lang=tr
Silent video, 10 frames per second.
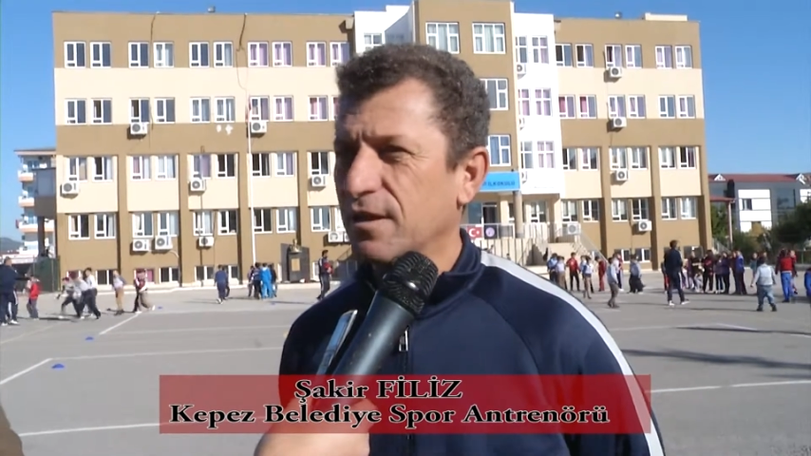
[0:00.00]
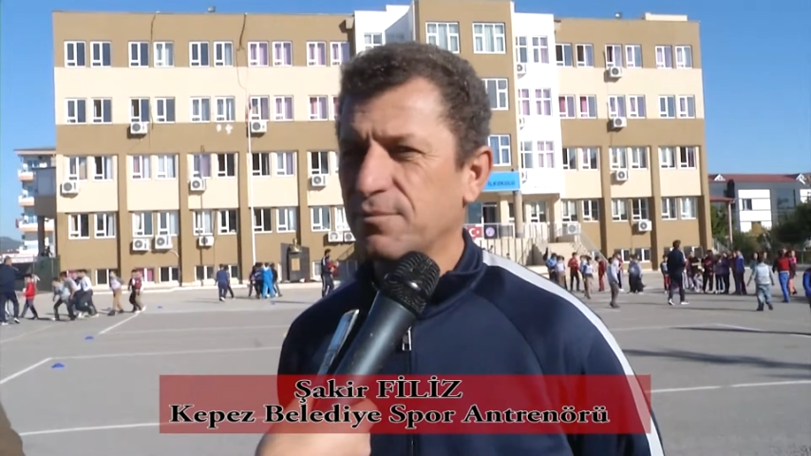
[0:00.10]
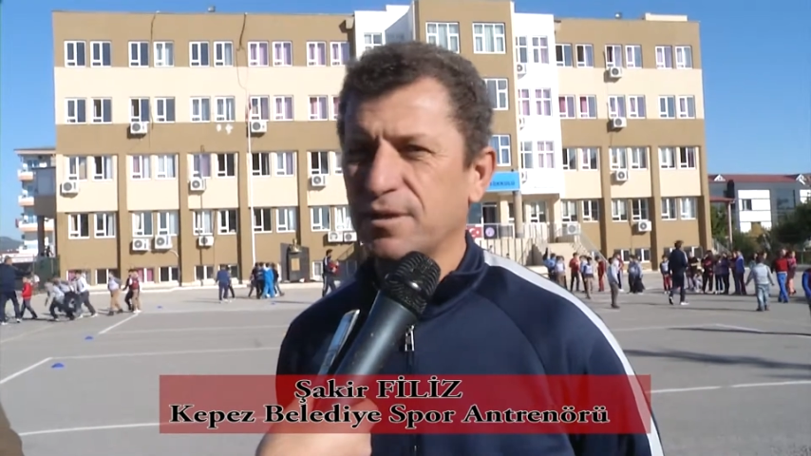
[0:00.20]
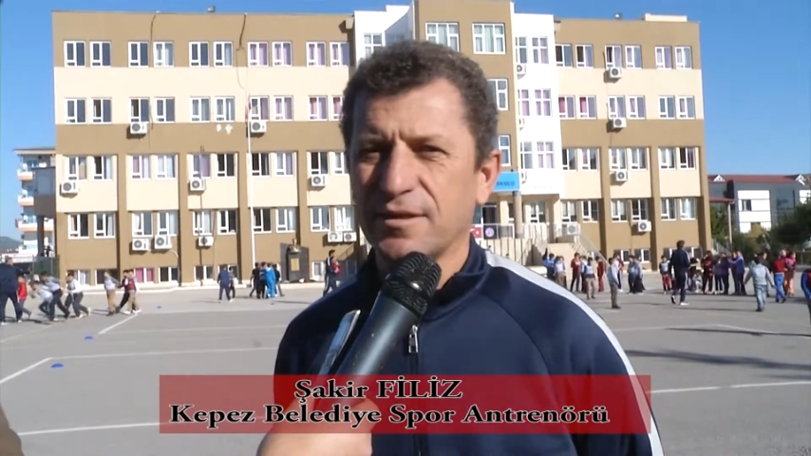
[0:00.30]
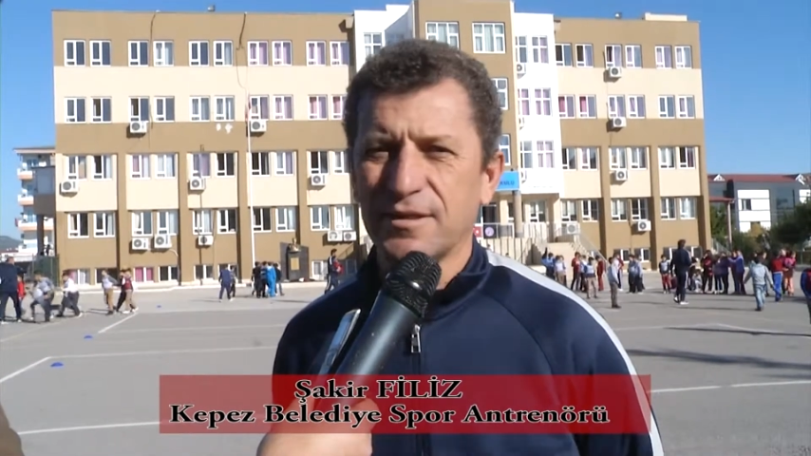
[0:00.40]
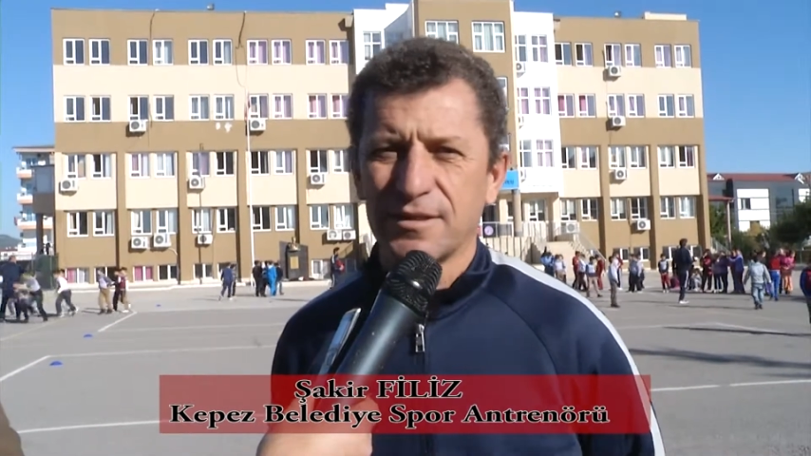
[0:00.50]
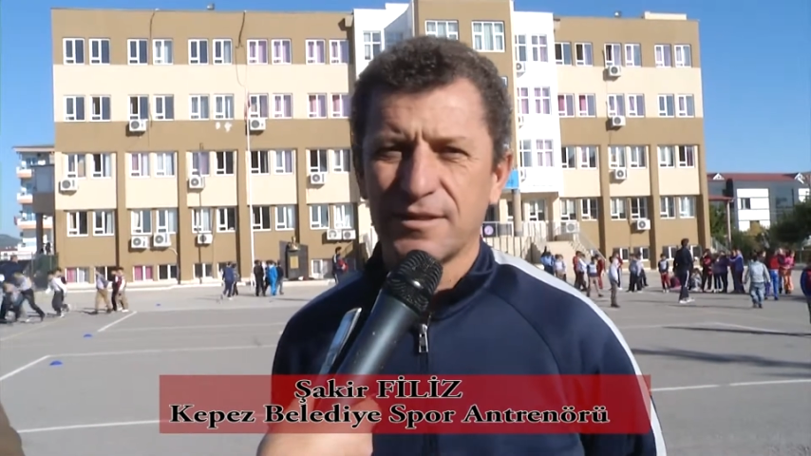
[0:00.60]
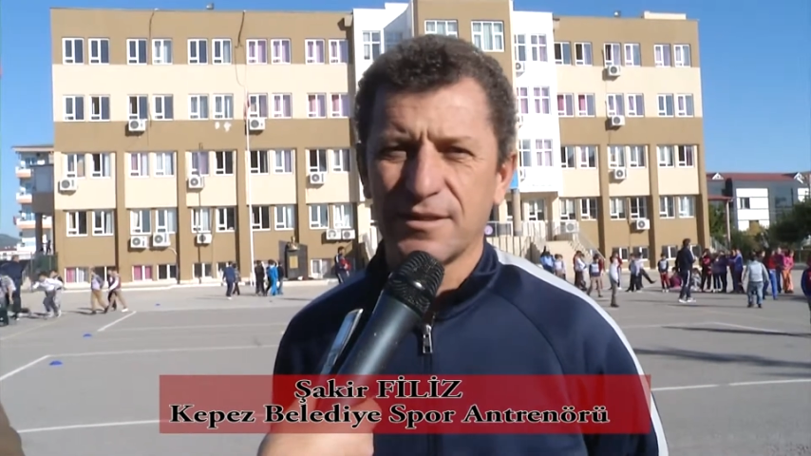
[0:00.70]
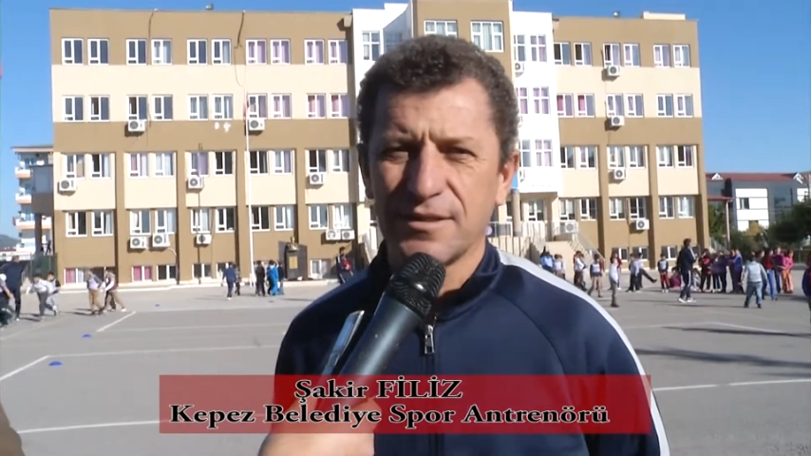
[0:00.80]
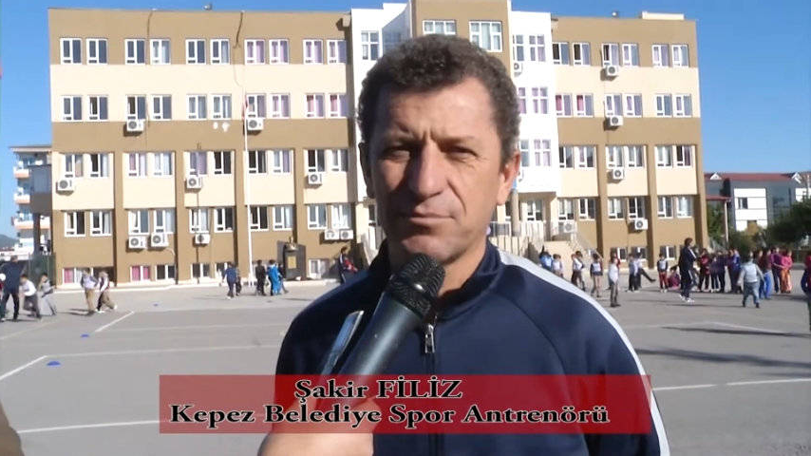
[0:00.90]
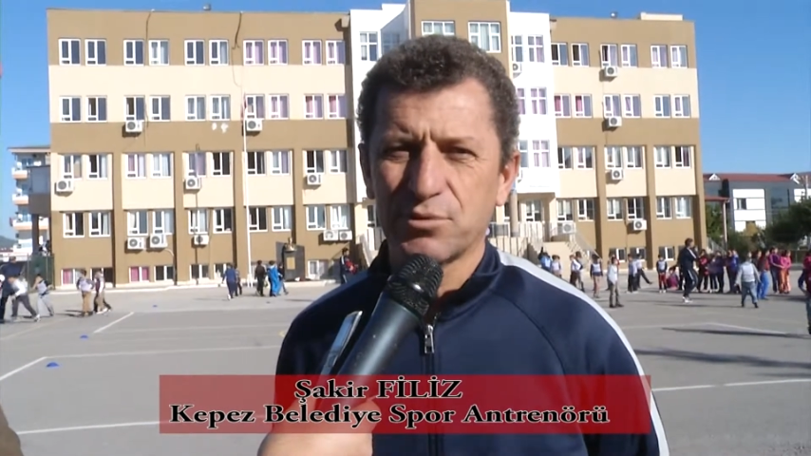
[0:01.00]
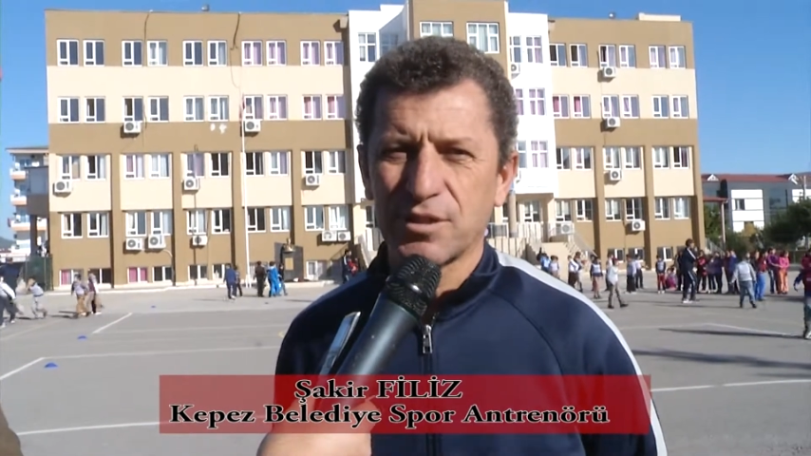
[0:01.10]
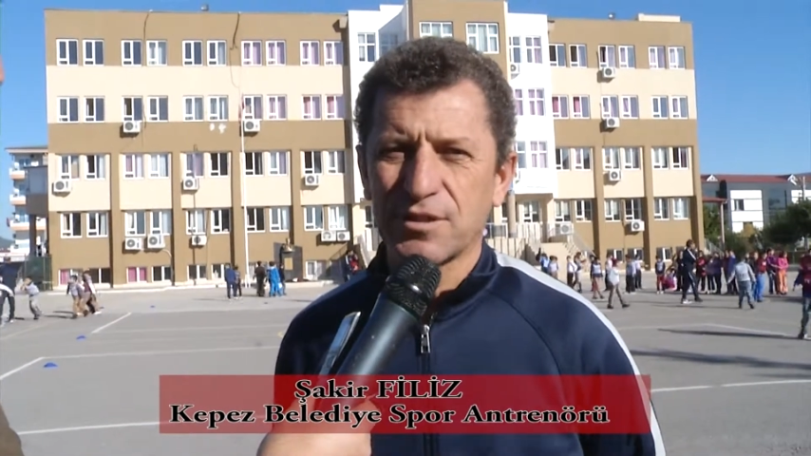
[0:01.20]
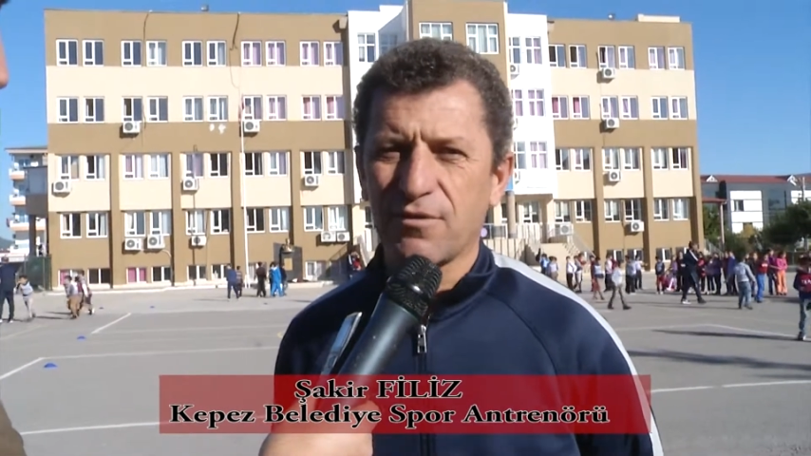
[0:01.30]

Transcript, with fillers: Ama e, burada